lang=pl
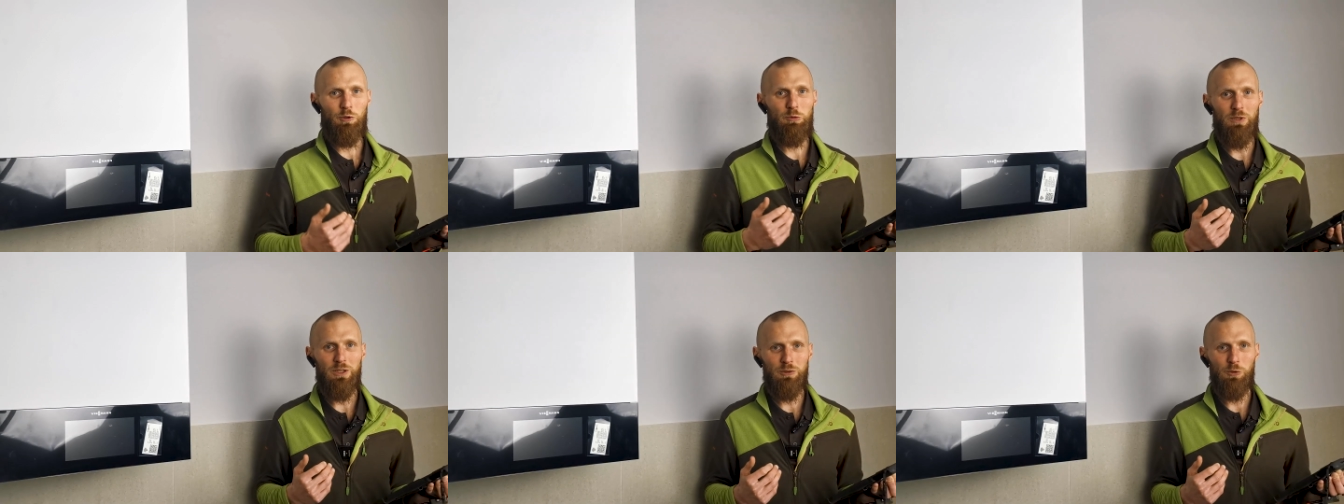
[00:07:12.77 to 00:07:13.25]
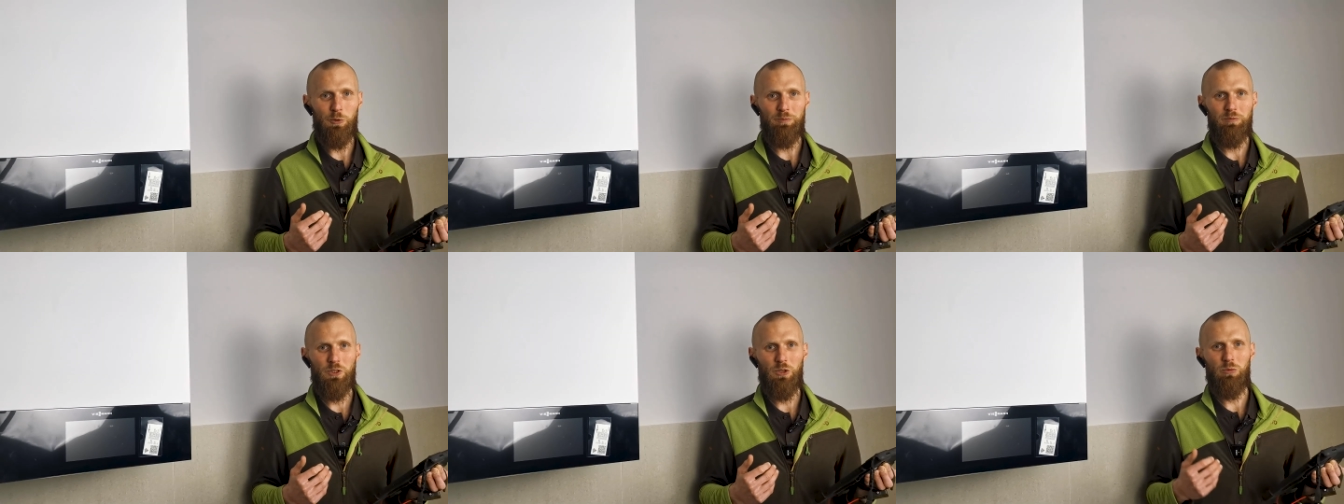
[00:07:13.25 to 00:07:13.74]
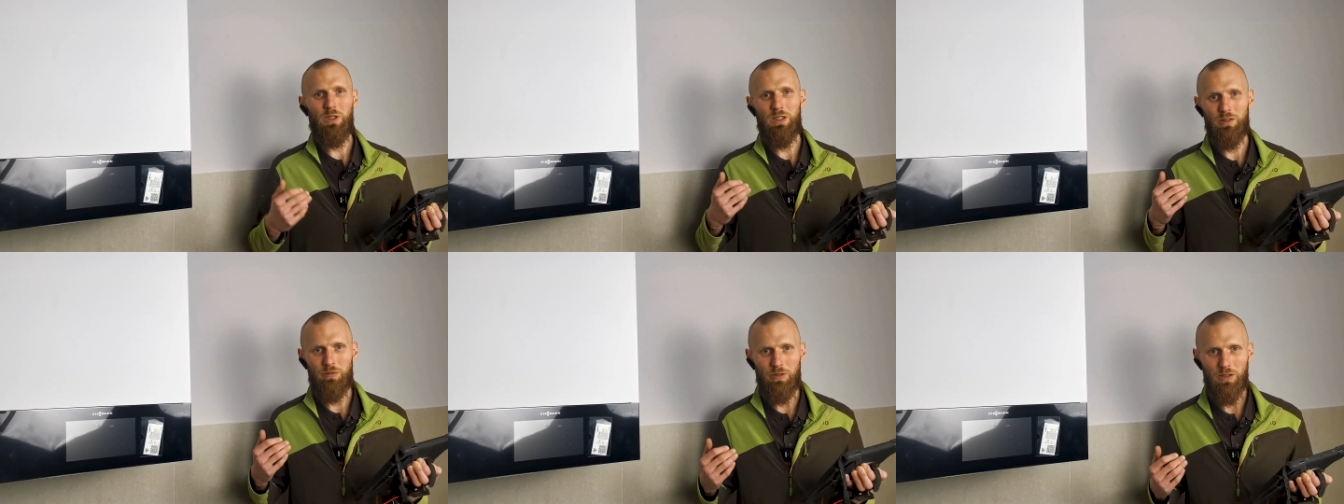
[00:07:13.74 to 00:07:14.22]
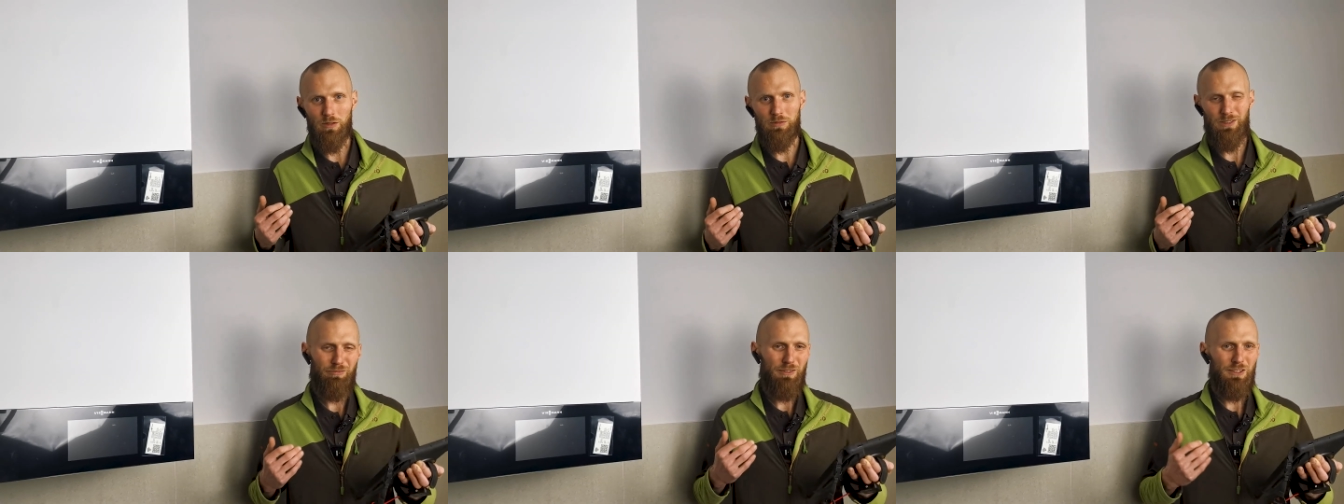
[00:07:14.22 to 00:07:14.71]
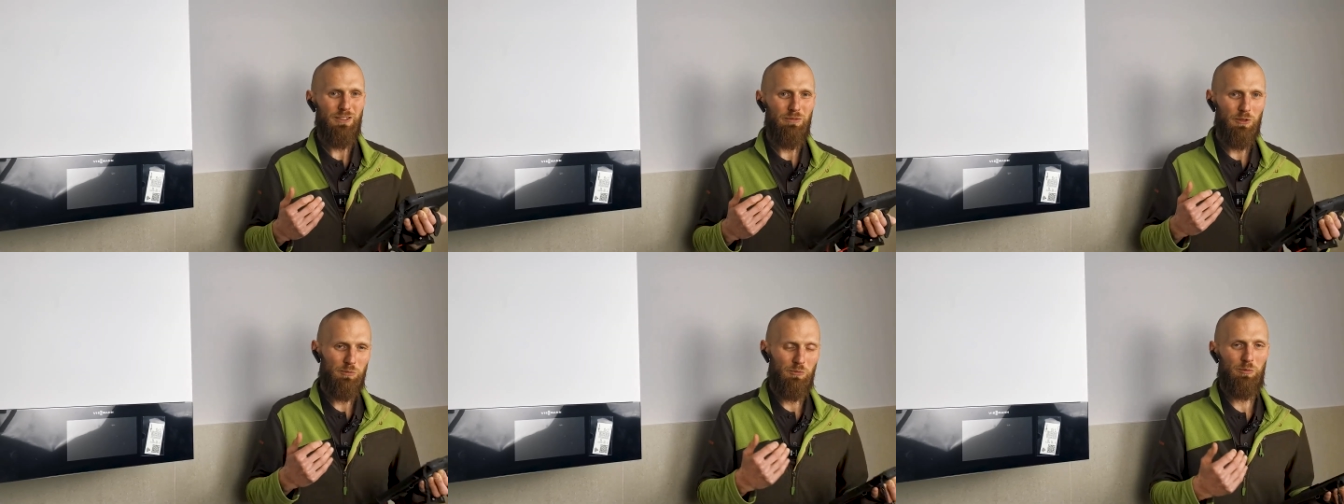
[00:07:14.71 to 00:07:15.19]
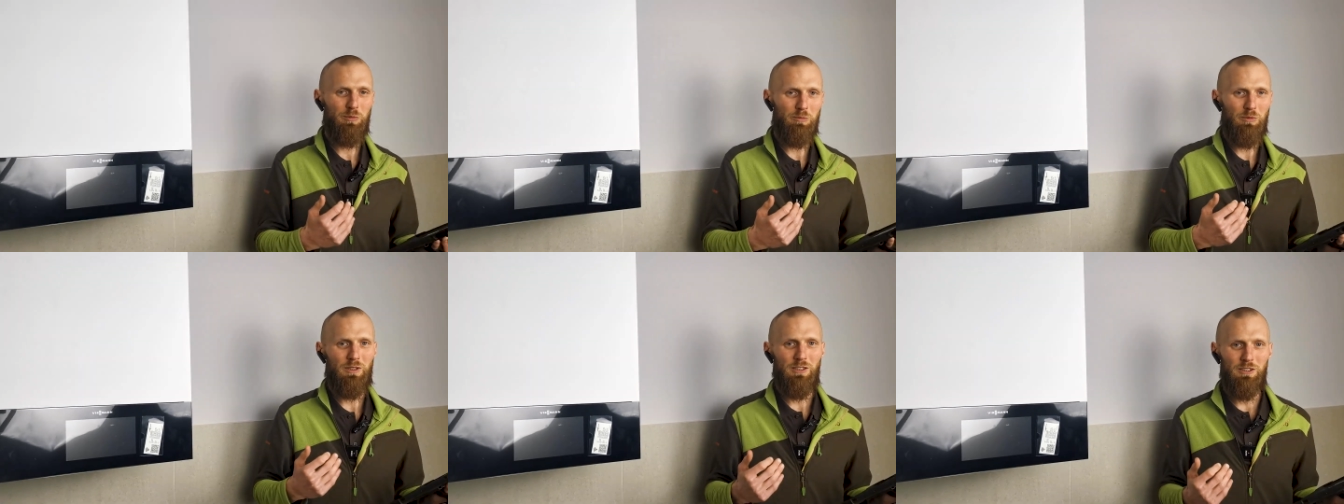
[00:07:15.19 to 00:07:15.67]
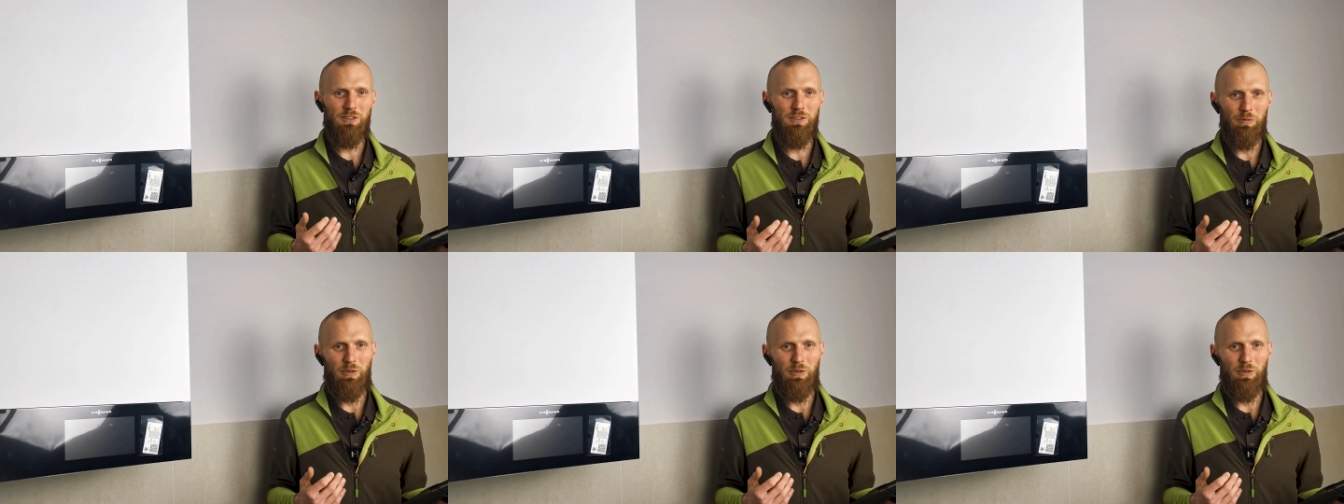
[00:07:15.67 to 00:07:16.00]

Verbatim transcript: przypadku kotła gazowego ta wrażliwość mógłbym określić